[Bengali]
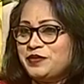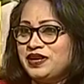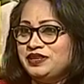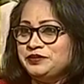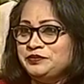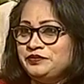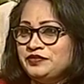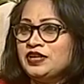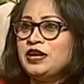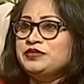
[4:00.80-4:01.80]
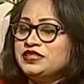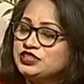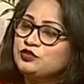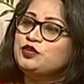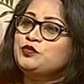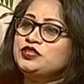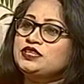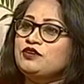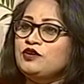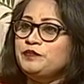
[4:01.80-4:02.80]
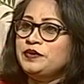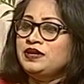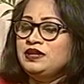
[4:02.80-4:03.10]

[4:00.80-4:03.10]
পায় হ্যাঁ। আমি চেষ্টা করি প্রতিটা গল্পে